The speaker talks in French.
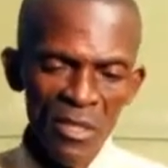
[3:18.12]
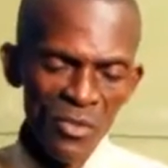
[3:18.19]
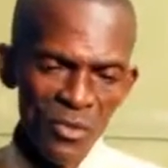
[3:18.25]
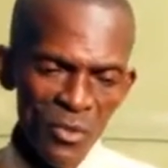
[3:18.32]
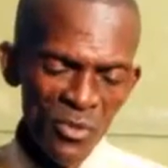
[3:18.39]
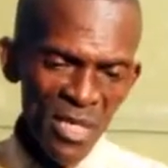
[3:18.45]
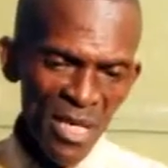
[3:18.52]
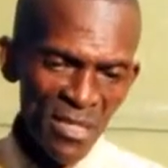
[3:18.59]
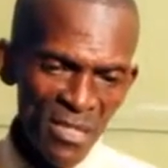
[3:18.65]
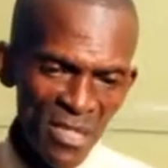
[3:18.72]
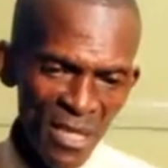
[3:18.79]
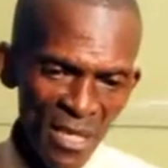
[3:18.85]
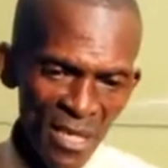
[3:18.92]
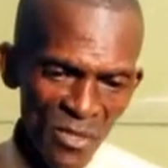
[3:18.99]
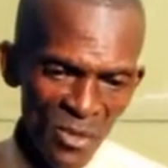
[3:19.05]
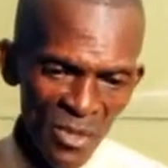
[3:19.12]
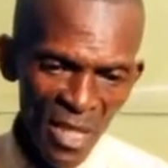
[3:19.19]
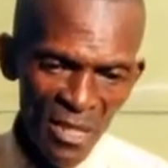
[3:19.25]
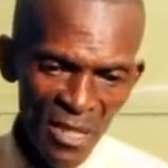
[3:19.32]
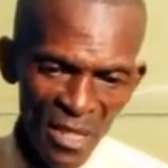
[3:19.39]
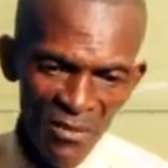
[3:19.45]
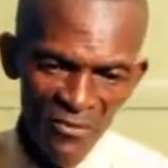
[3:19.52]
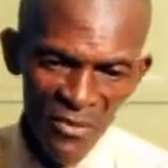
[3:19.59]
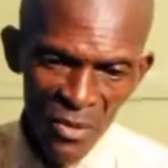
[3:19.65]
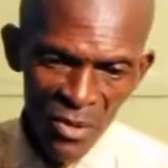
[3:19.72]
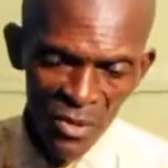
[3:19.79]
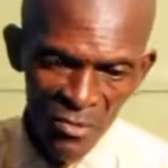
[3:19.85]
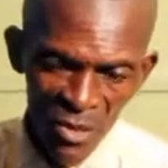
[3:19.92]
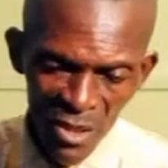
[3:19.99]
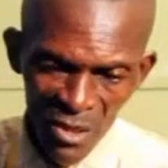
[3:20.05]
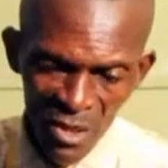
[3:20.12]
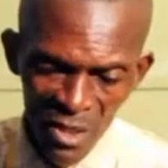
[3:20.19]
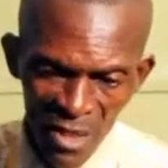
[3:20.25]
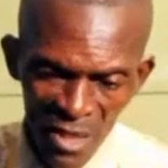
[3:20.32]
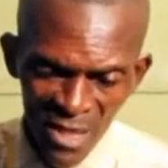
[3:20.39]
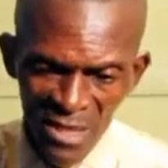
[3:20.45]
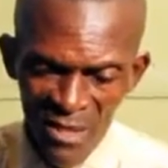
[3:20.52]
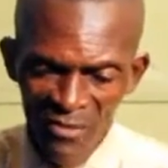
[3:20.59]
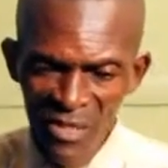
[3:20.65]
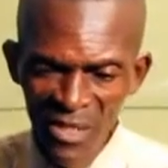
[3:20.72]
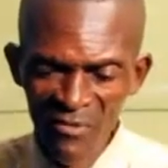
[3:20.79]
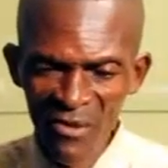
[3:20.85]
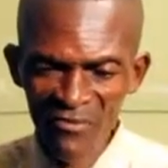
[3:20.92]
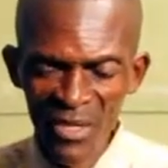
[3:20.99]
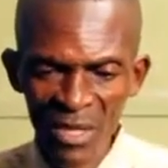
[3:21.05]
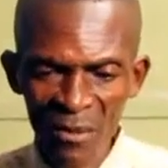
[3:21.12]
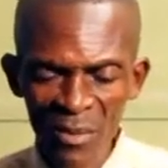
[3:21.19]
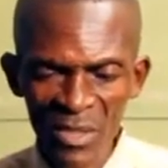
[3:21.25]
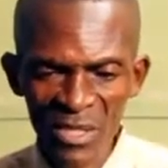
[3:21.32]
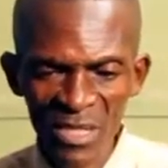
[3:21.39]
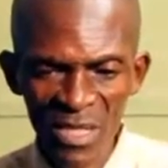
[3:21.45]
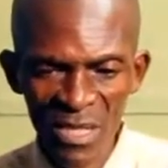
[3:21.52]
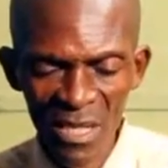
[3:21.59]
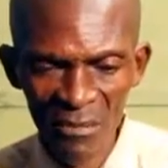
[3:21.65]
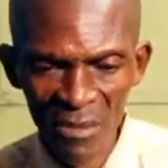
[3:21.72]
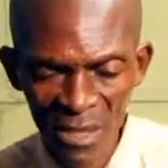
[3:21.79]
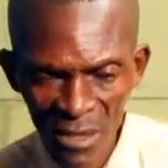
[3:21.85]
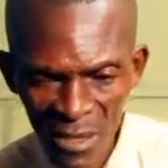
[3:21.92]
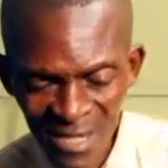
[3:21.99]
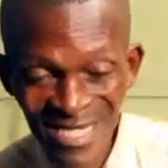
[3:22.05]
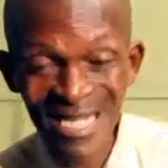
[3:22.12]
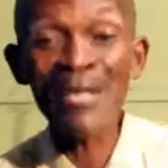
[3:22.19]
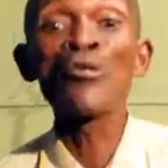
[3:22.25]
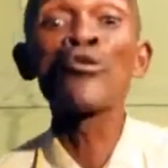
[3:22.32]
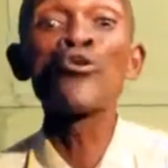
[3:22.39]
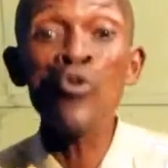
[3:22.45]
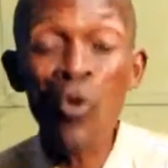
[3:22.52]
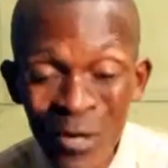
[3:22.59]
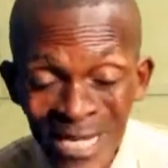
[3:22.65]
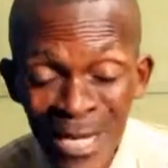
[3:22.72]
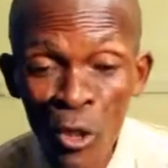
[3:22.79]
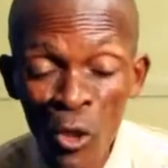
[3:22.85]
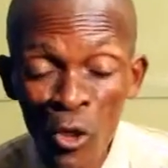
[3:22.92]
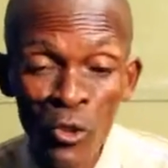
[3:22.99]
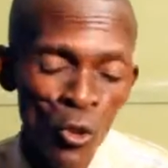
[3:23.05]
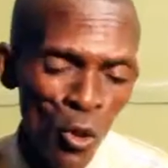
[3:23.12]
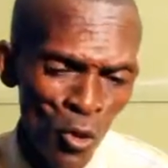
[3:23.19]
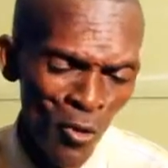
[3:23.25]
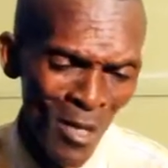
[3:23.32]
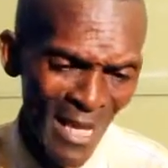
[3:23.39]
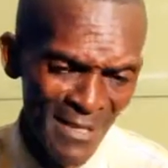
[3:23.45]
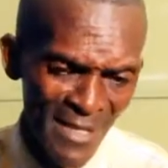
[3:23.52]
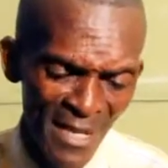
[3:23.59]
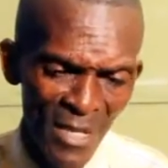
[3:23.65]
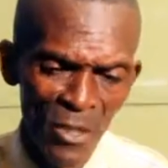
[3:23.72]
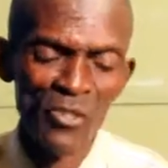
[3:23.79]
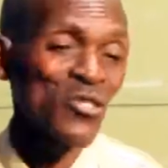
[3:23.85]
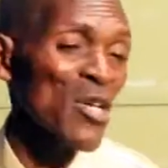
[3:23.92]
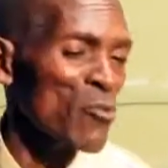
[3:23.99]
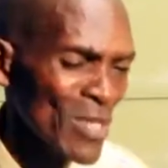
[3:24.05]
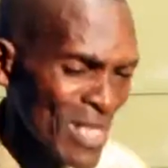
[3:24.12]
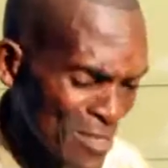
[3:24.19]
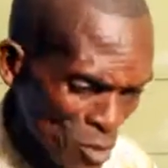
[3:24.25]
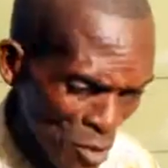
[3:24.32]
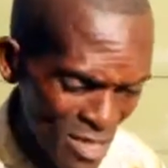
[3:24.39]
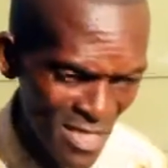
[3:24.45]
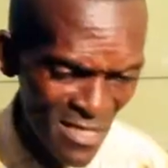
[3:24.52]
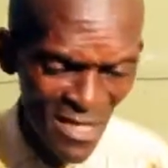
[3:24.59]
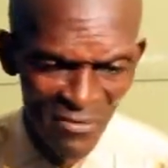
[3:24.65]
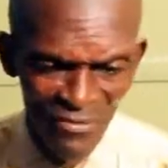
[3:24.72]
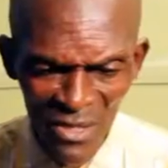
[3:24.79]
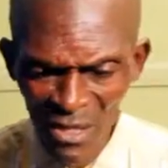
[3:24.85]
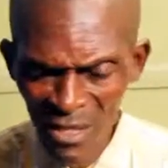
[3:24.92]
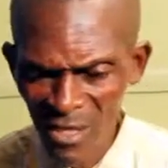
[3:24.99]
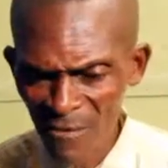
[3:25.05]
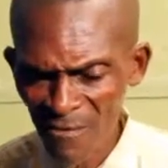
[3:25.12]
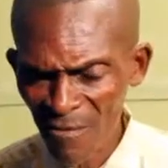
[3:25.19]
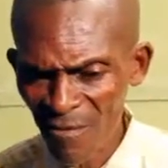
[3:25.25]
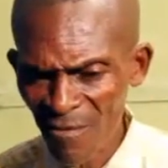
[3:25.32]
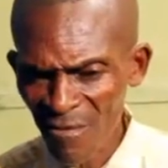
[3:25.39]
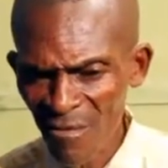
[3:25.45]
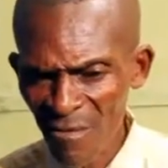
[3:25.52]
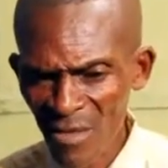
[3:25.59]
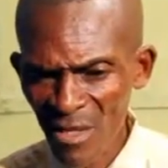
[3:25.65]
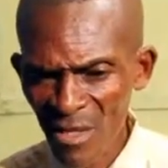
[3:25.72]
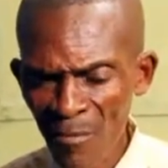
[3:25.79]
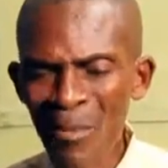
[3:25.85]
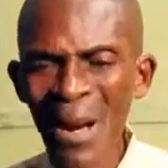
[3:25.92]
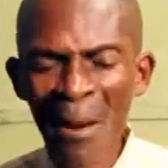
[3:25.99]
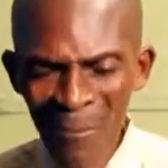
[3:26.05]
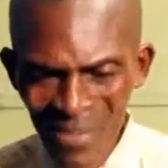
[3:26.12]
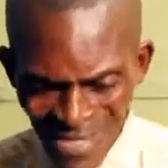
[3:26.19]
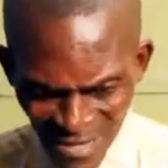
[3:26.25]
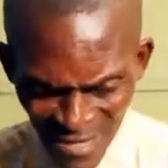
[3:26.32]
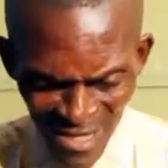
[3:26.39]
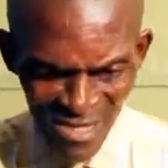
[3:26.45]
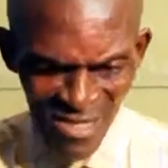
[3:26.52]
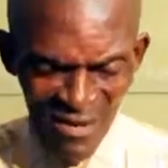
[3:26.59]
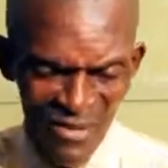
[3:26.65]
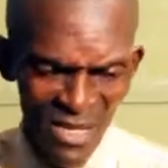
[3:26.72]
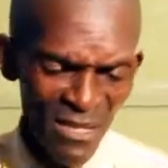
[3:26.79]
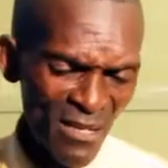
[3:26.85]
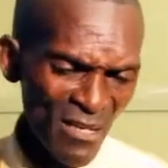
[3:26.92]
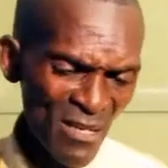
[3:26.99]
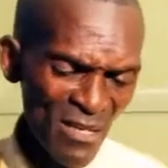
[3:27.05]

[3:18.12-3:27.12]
Journée internationale de l'environnement. Est-ce que vous avez vu les politiques là-bas C'est nous qui contrôlons la terre. G8 sont des savants. Pape, c'est un savant.